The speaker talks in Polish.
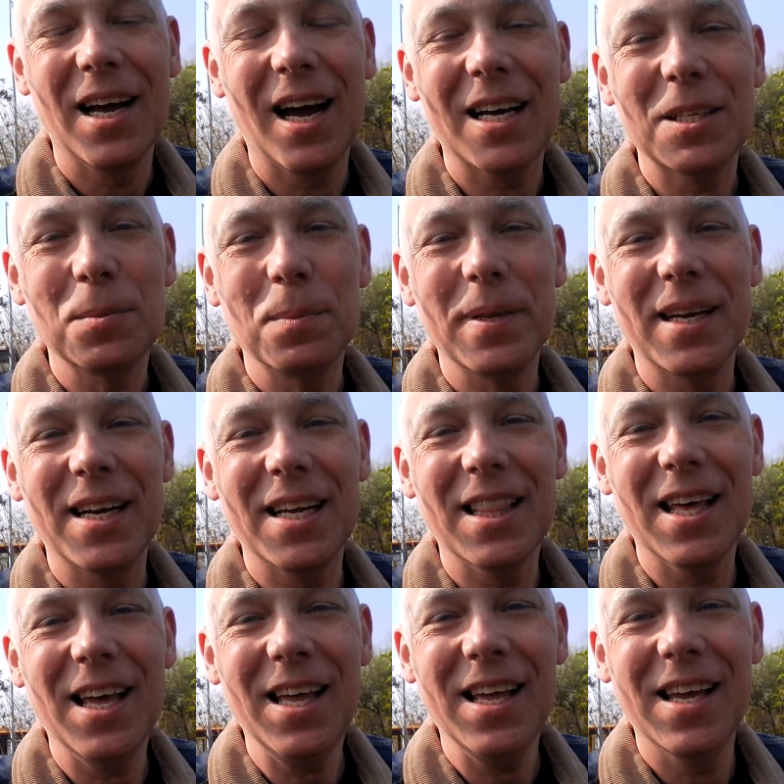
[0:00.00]

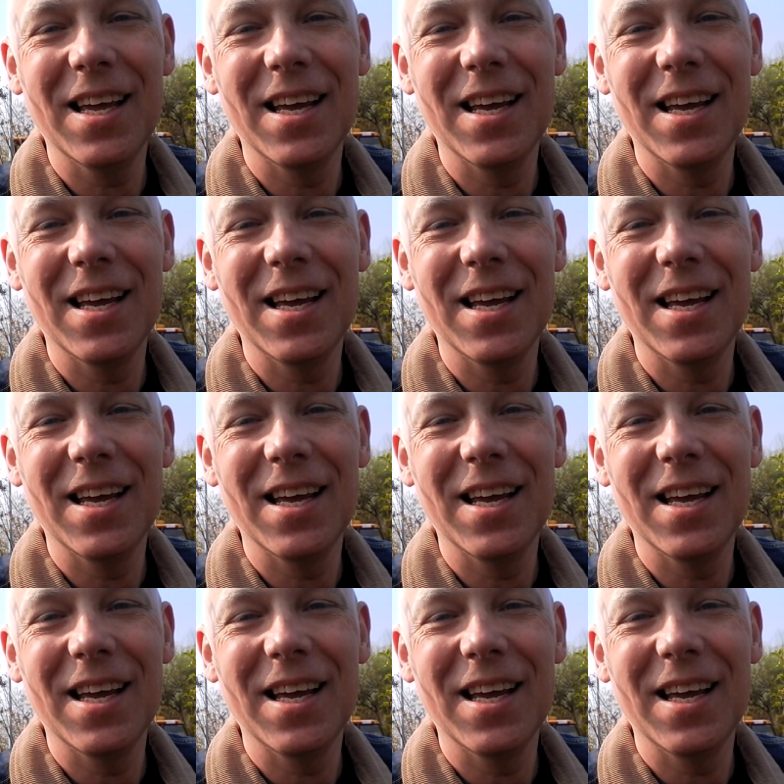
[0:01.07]
aspirynę,